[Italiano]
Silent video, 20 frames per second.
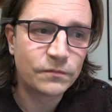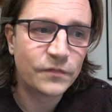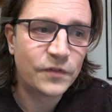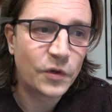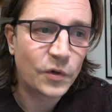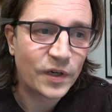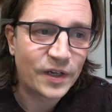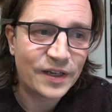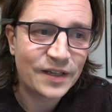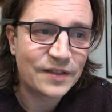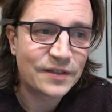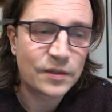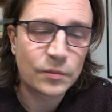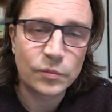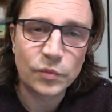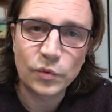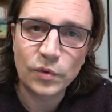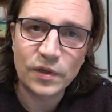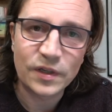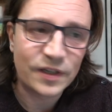violenza,
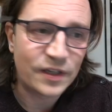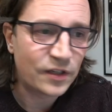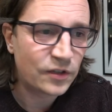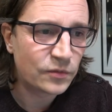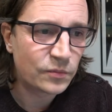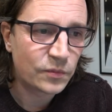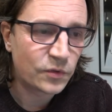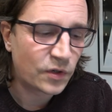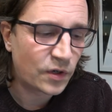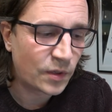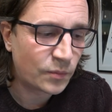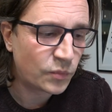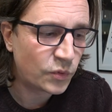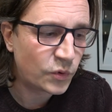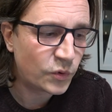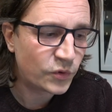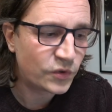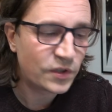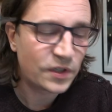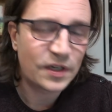bullismo,
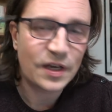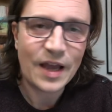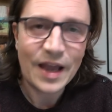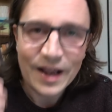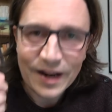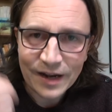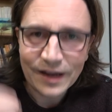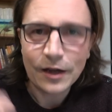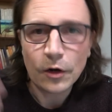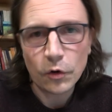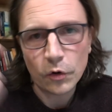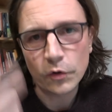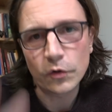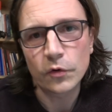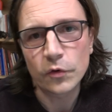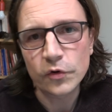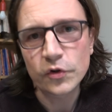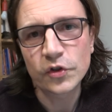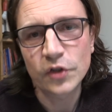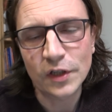abusi, è
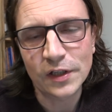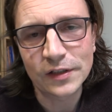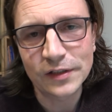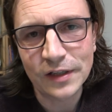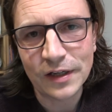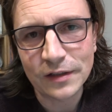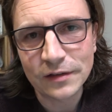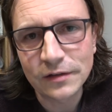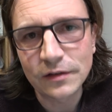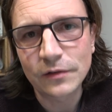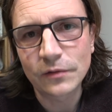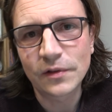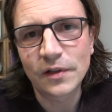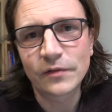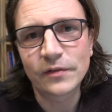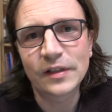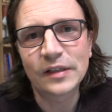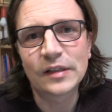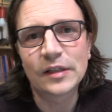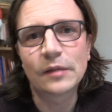riconoscere di essere
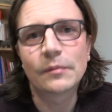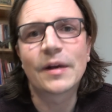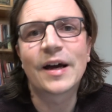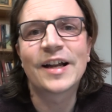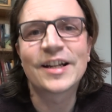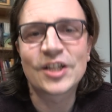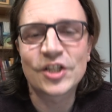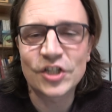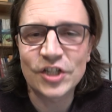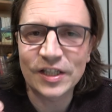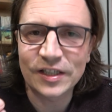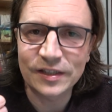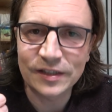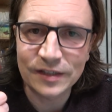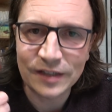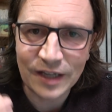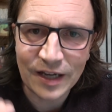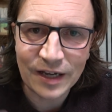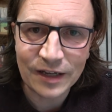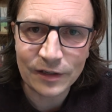una vittima,
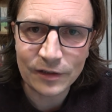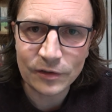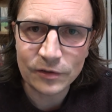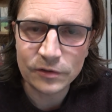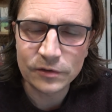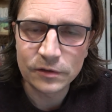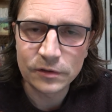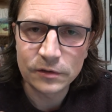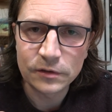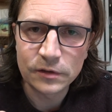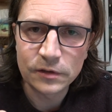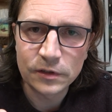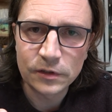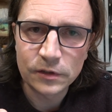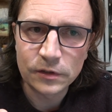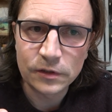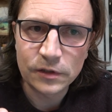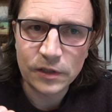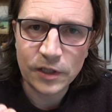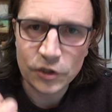accettarlo,
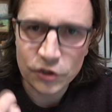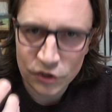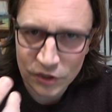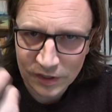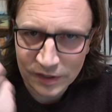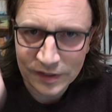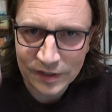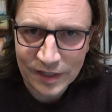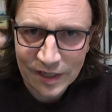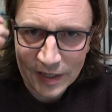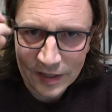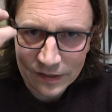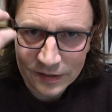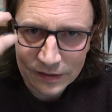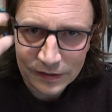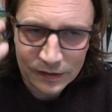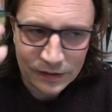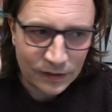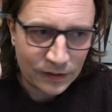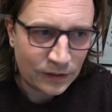
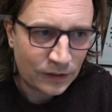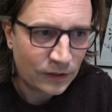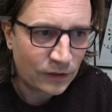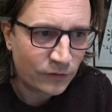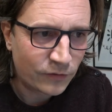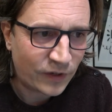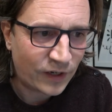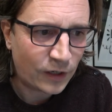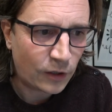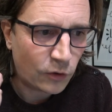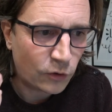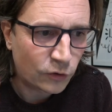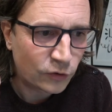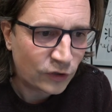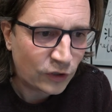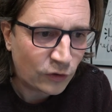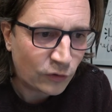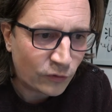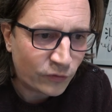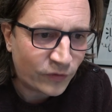accettare, fare i
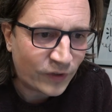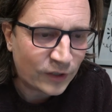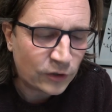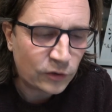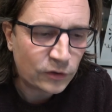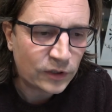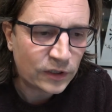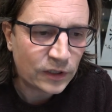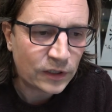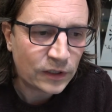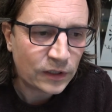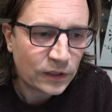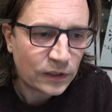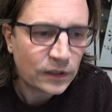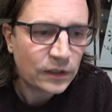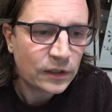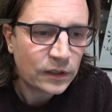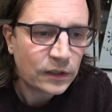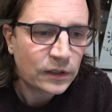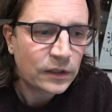conti col fatto che
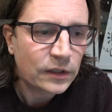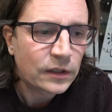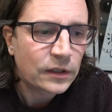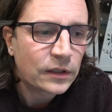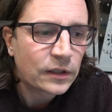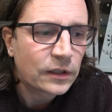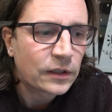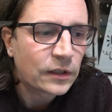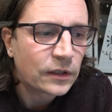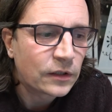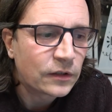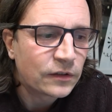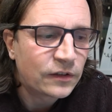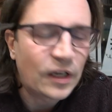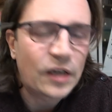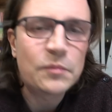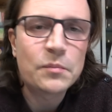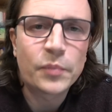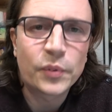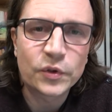eh,
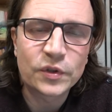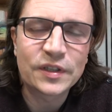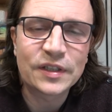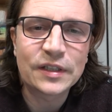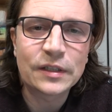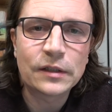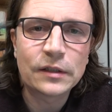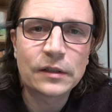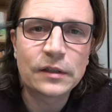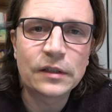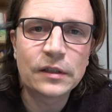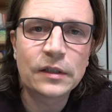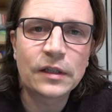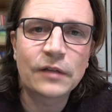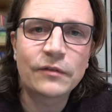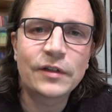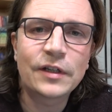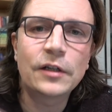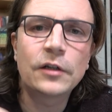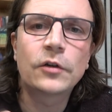si è impotenti
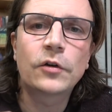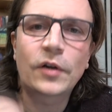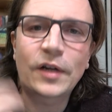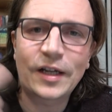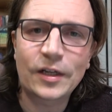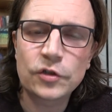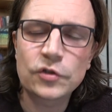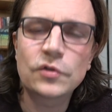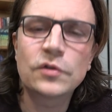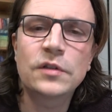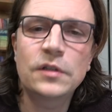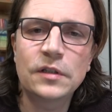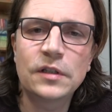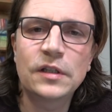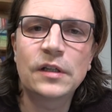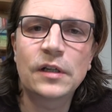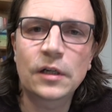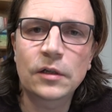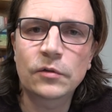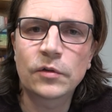e avere il coraggio di
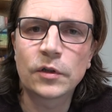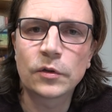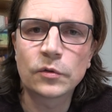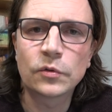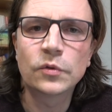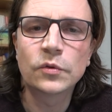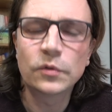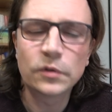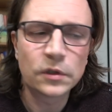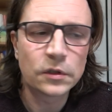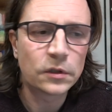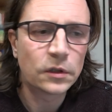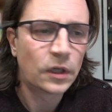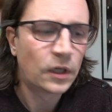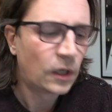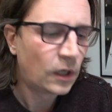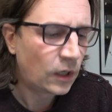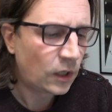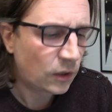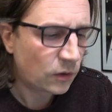dire a qualcuno
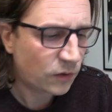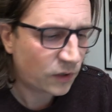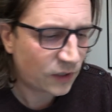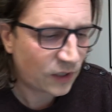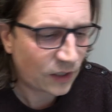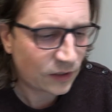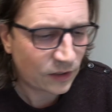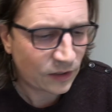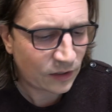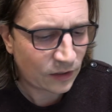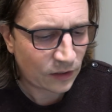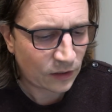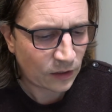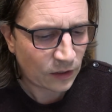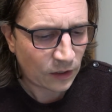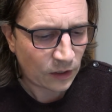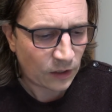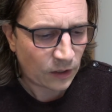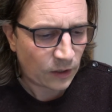guardate che